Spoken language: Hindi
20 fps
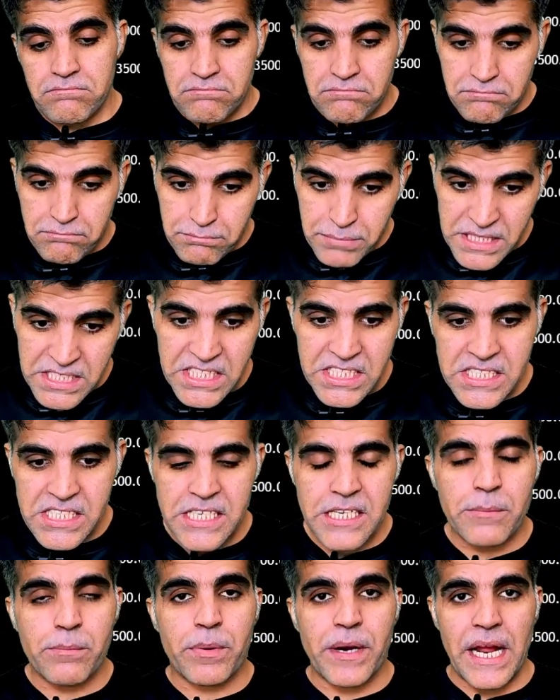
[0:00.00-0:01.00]
BTC
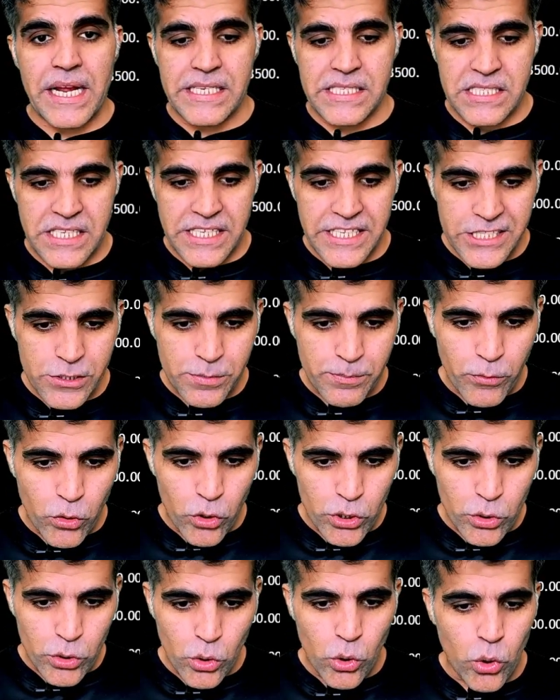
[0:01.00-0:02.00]
की प्राइस इस
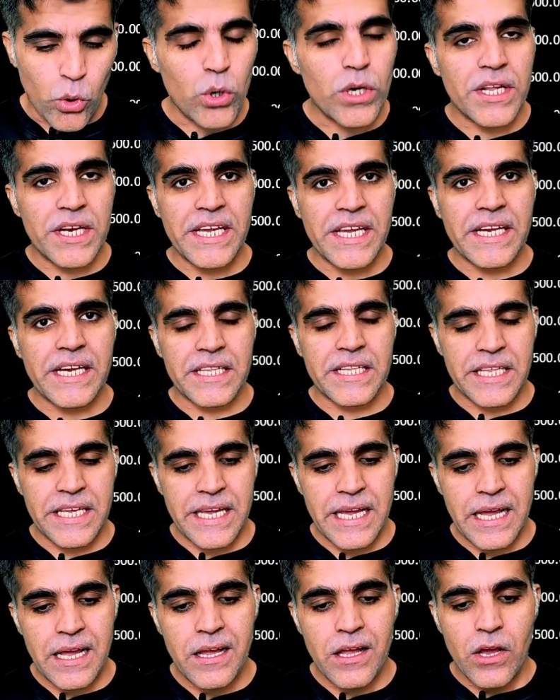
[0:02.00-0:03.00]
पोर्ट को होल्ड नहीं करती
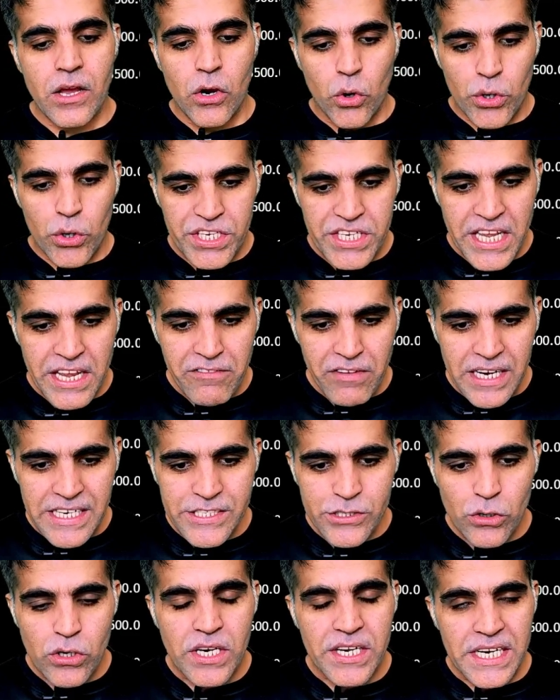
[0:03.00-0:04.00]
है और ये वाली
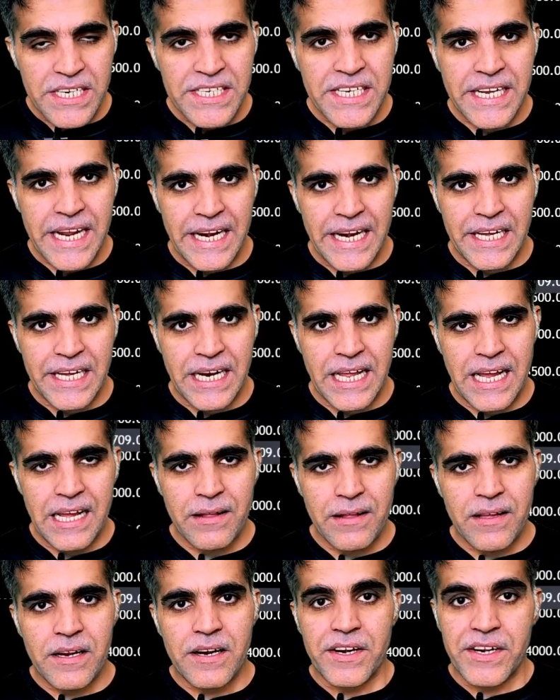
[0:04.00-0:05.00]
जो करंट कैंडल है
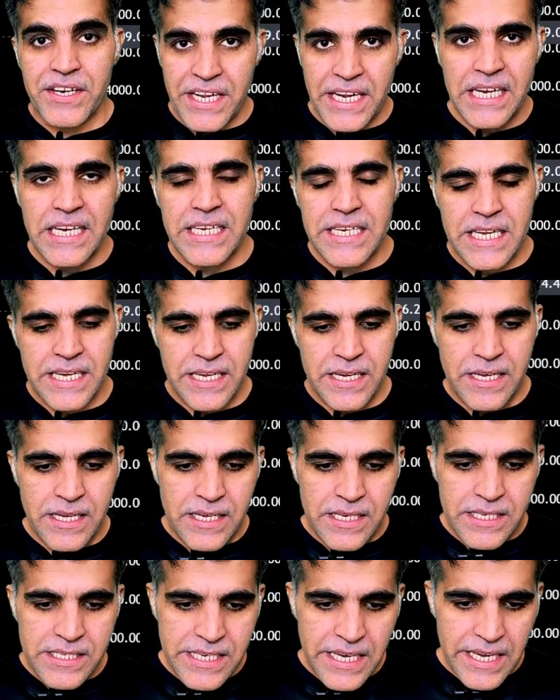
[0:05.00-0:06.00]
डेली की
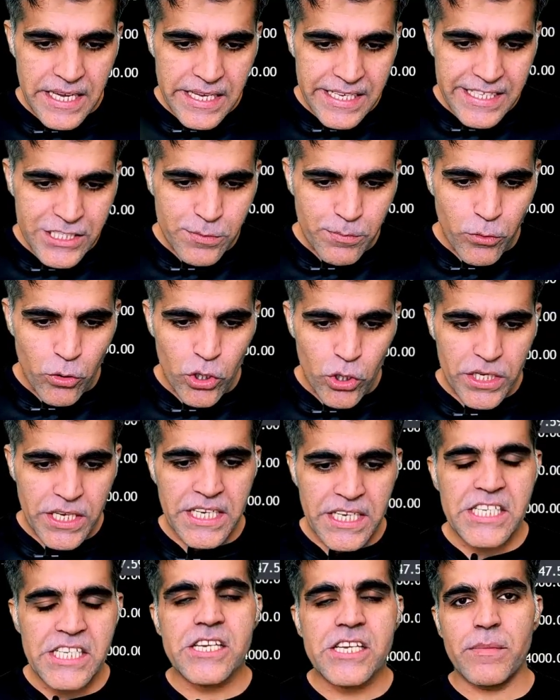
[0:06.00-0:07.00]
ये इस पोर्ट के
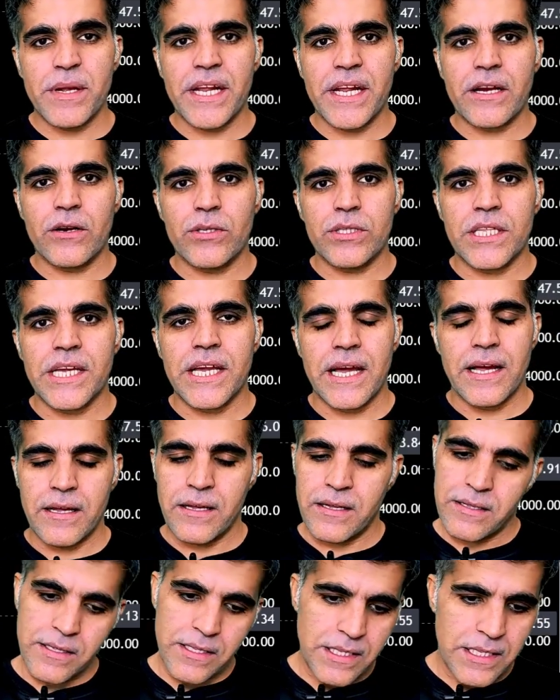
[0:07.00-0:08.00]
नीचे ब्रेक होती है
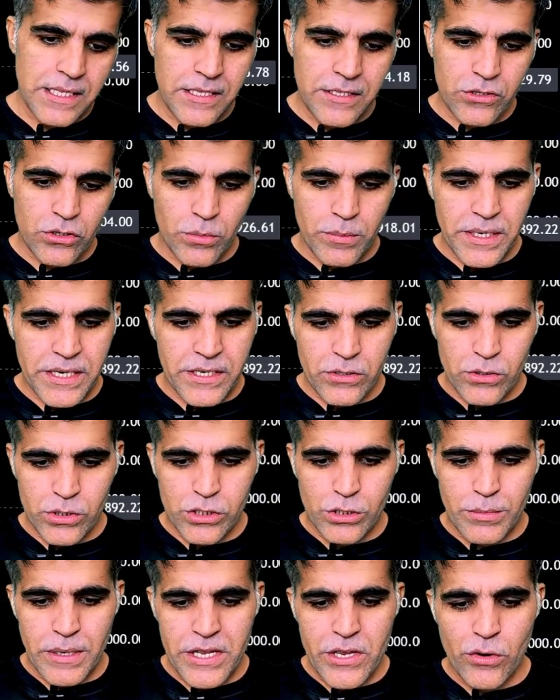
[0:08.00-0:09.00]
तो मेरे
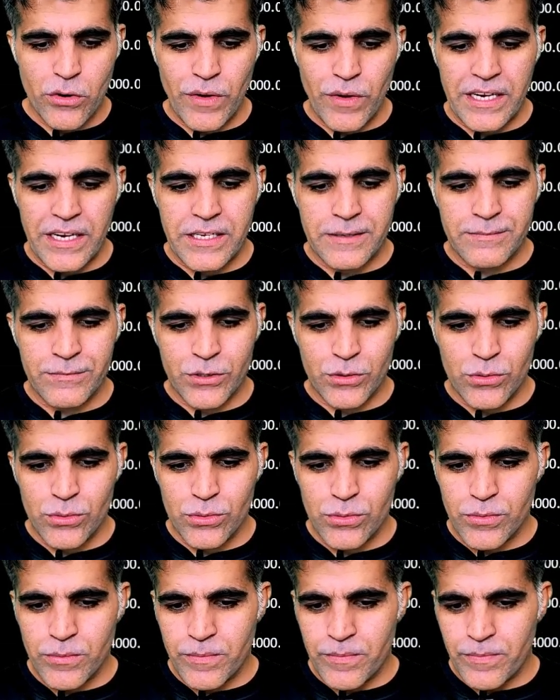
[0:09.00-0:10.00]
दोस्तों भाइयों वेलकम टू
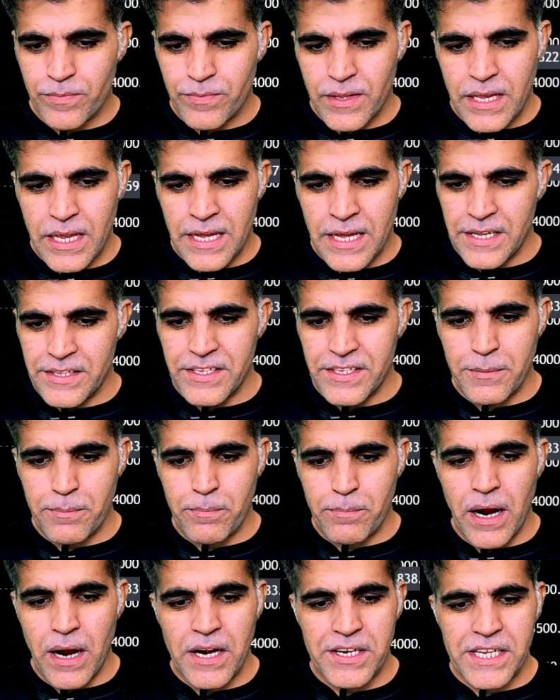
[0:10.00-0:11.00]
अनदर
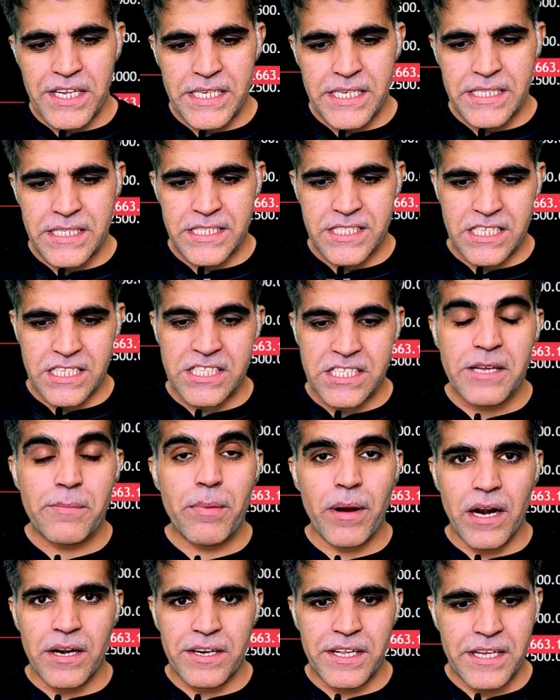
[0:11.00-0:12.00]
पार्टी सस्ती
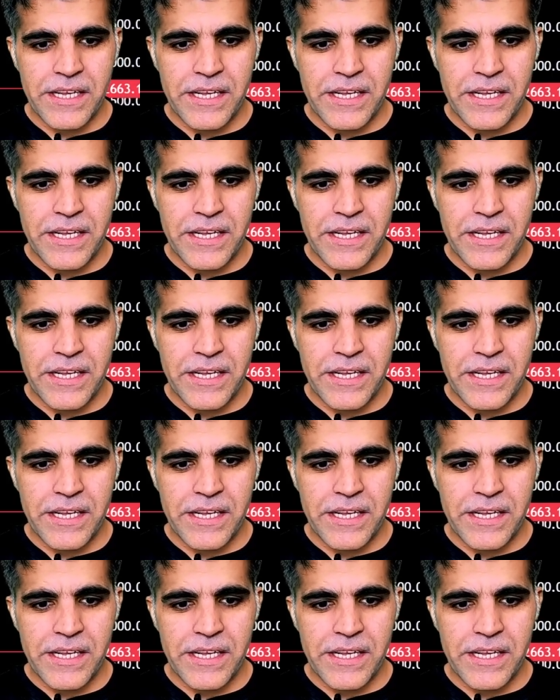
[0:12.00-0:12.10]
पार्टी